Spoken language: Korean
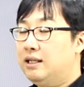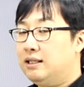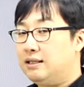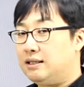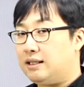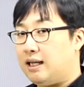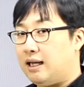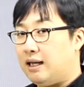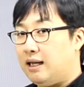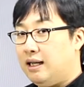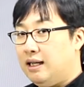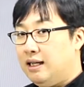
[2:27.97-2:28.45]

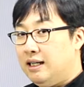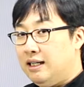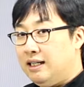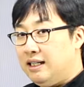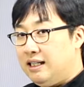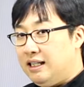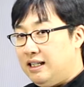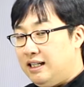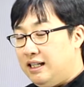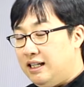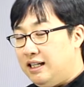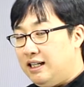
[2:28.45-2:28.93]
자,
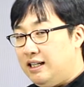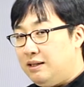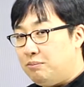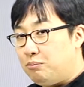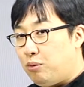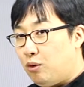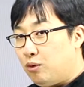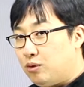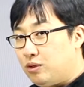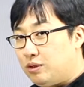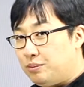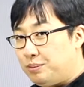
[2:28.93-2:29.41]
이
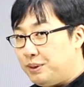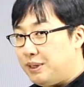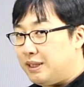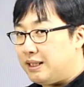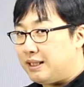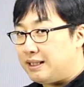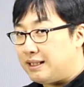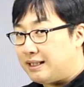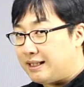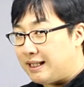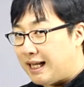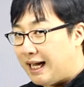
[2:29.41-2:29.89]

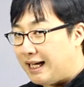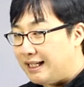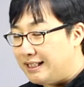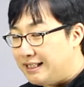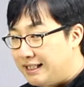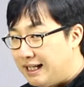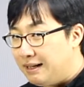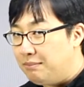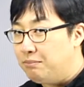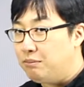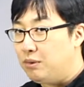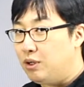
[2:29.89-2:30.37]
복습을
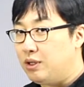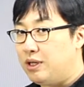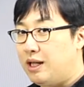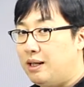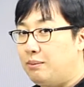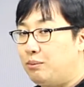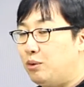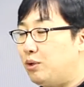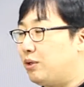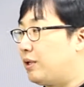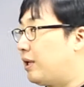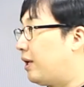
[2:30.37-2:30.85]
다시 한번
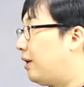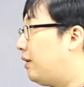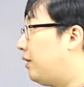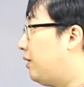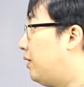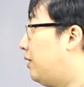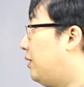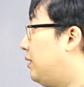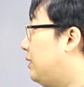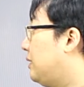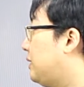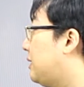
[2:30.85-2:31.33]
해볼게요.